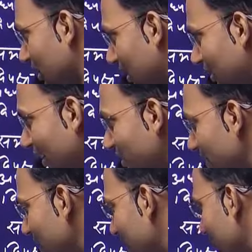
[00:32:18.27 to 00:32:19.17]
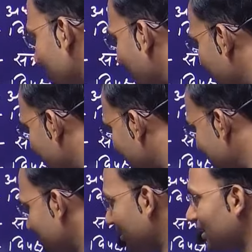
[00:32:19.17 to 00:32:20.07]
अध्यक्ष बनाते हैं और यहाँ पर
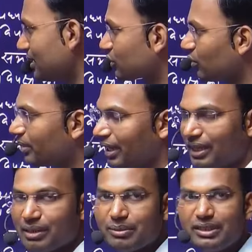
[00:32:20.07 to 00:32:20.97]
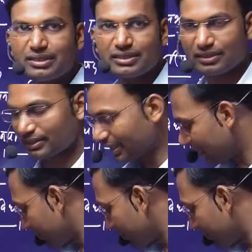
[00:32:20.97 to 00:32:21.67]
राज्यपाल इसको बना यहाँ पर सकते हैं